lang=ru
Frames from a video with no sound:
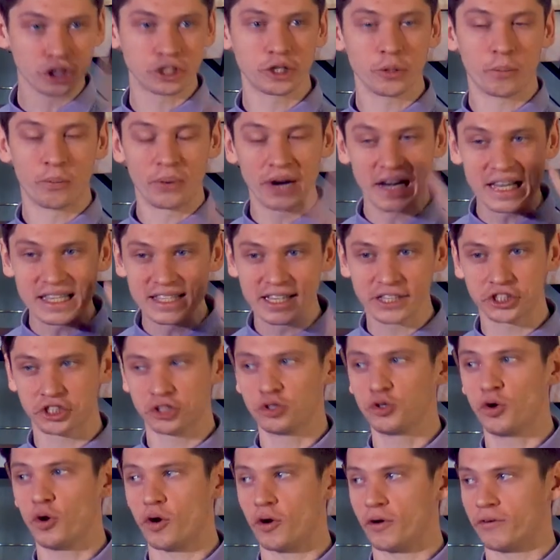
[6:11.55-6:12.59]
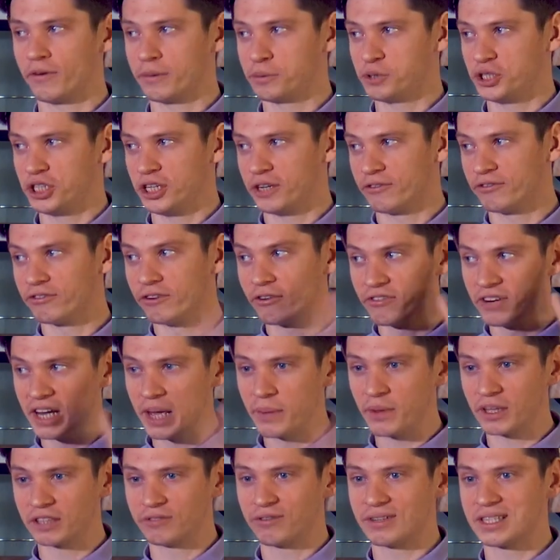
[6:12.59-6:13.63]
что произошло вообще во
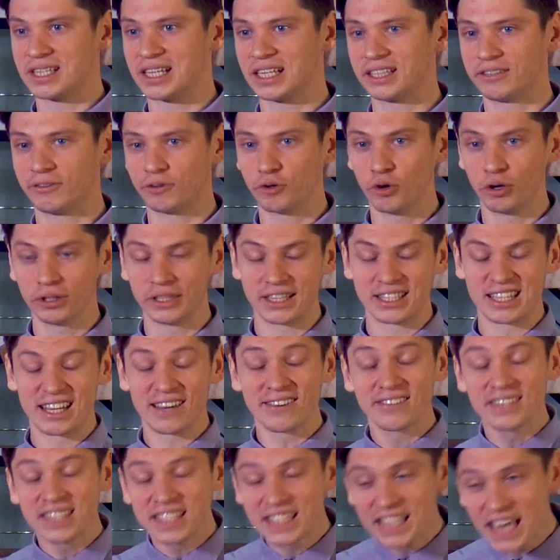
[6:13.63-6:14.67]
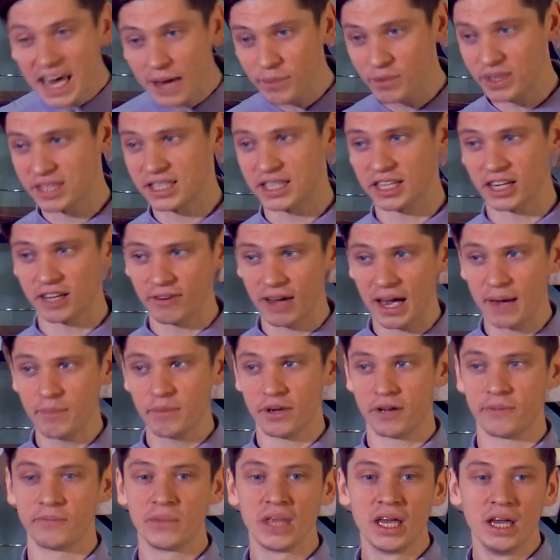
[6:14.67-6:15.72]
время 2020 года со всеми
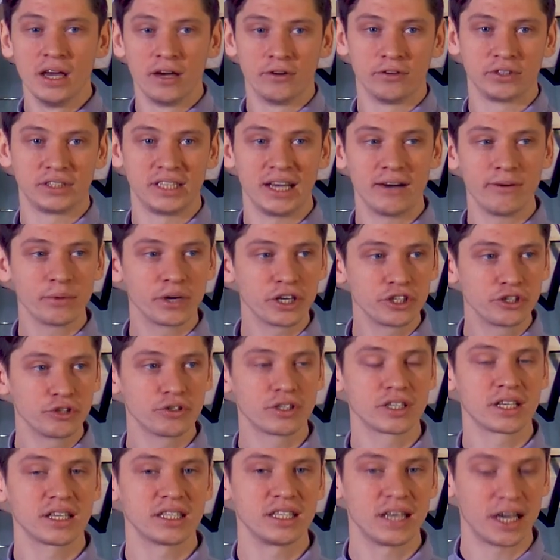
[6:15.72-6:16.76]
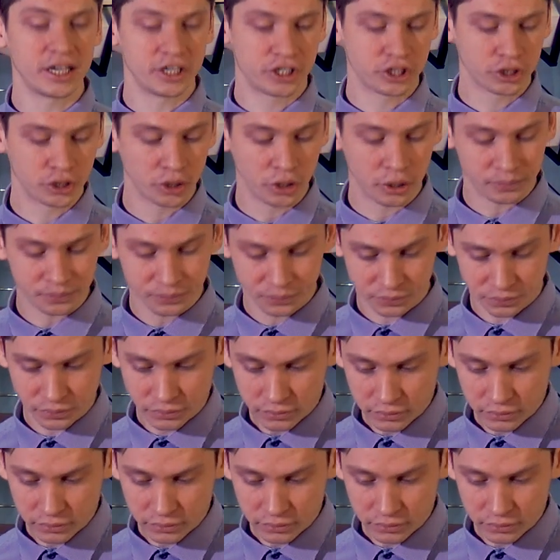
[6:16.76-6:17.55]
церквями, вот я вам хочу сказать, что